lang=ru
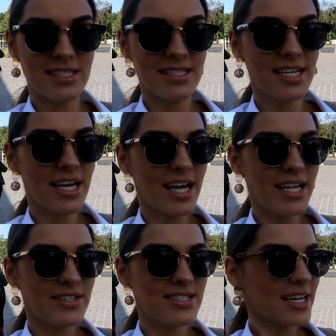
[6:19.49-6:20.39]
То
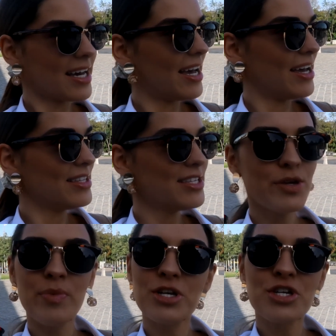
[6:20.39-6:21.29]
есть такая
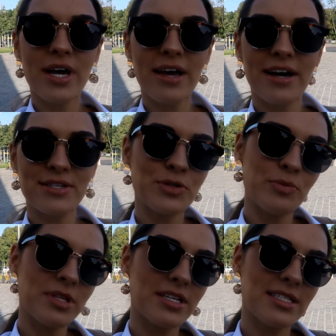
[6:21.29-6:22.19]
небольшая
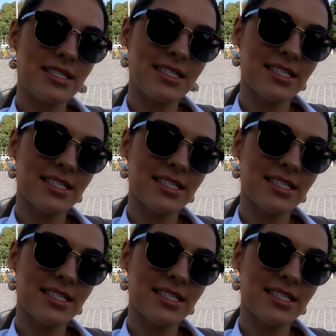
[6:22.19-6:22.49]
особенность,